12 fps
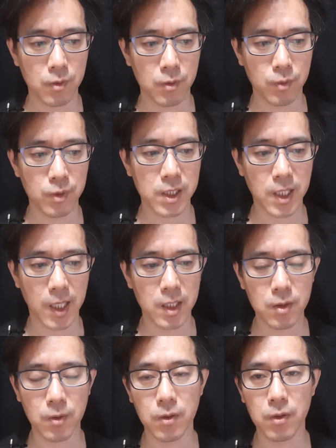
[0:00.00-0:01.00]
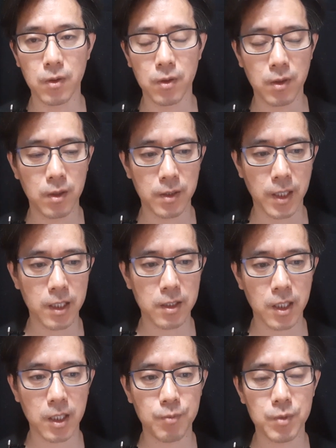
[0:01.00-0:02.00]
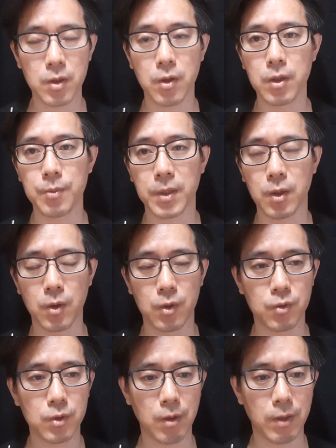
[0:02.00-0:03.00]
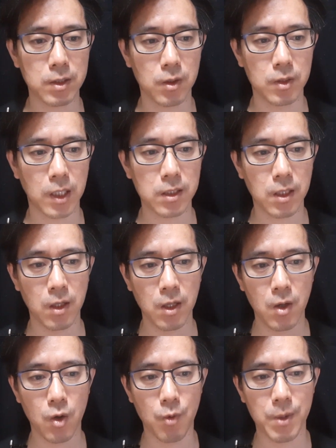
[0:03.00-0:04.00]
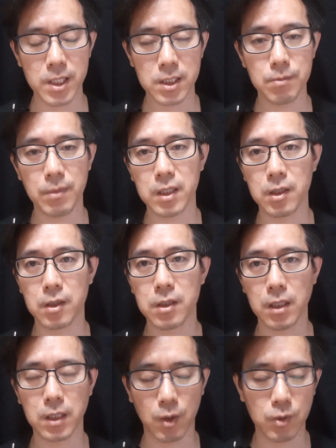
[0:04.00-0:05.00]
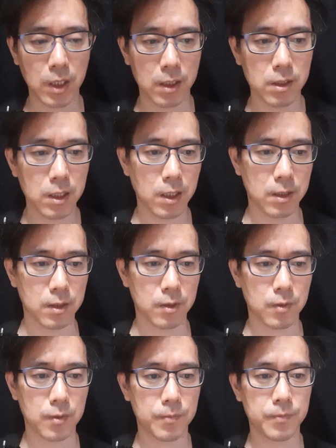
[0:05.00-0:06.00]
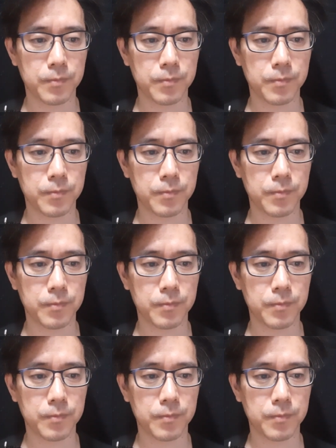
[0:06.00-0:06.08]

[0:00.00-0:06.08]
우리 개인도 내가 되게 힘들고 어렵다고 누가 와서 나한테 5만원, 10만원을 그냥 내놓지 않는다라는 거죠.